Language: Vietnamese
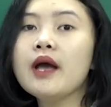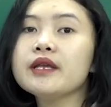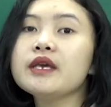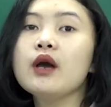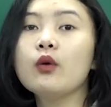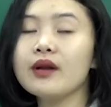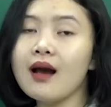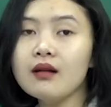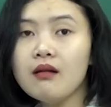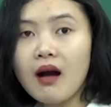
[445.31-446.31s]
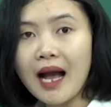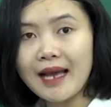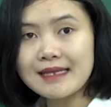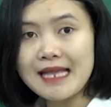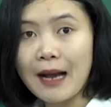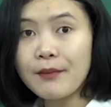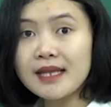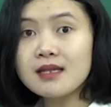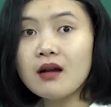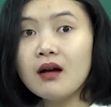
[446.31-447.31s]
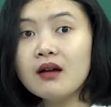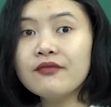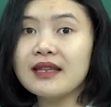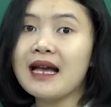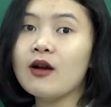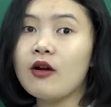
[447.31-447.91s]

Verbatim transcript: nhiều năng lượng ánh sáng mặt trời hơn và ta